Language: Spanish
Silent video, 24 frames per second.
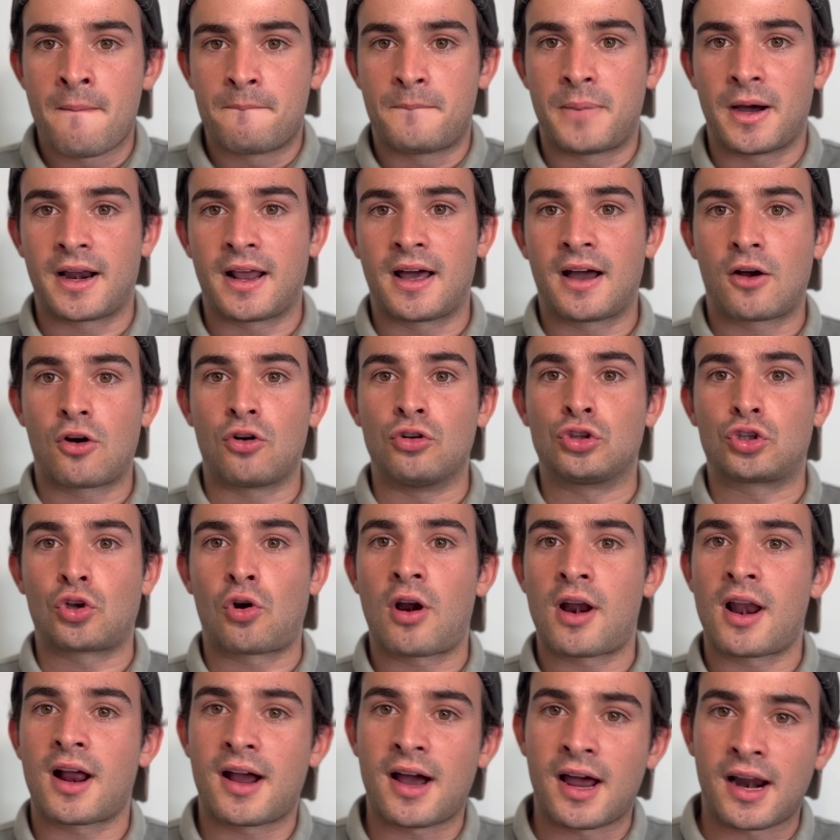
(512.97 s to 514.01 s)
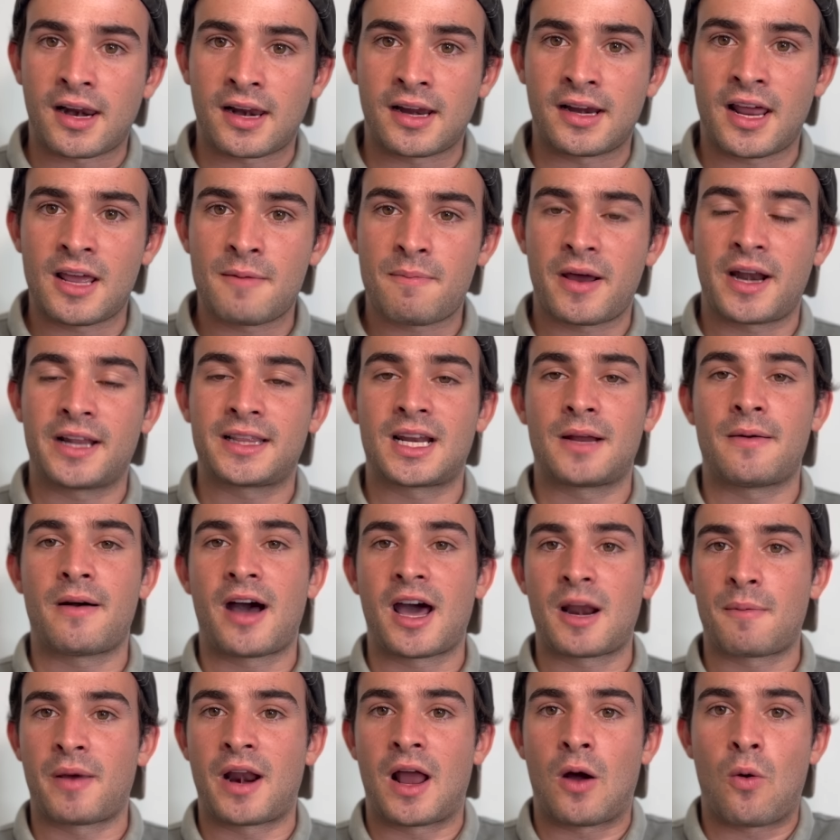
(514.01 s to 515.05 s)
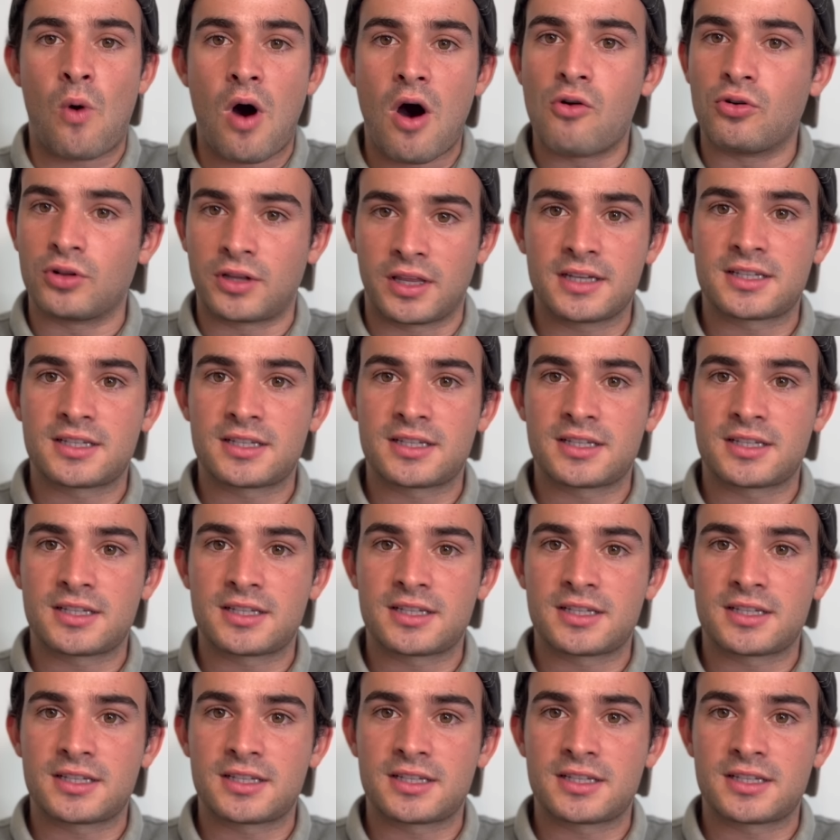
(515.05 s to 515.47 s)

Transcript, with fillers: para controlar la carrera y para trabajar para Wout.